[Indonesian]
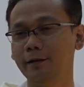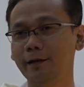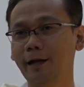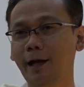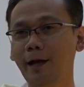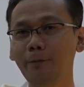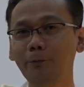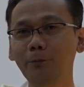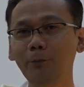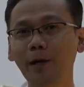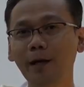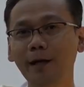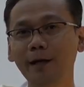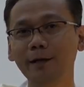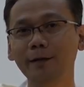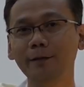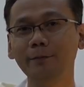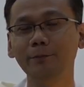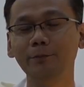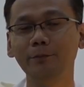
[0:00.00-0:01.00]

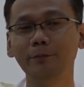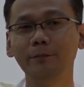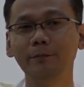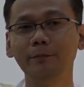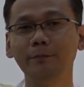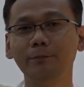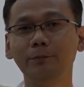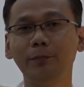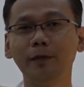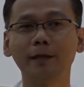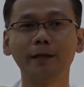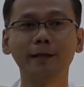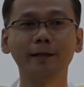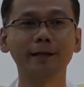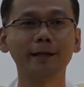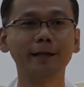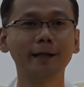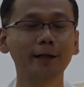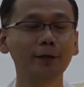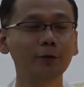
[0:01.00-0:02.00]
Kapan
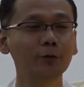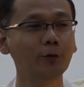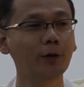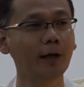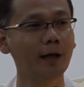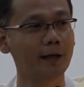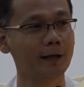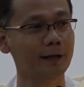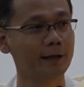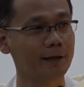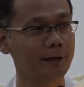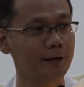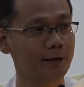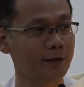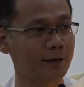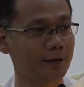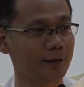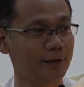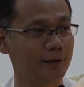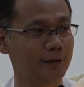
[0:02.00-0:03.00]

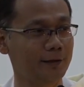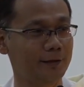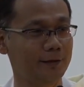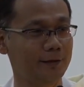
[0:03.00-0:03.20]
berkeluarga?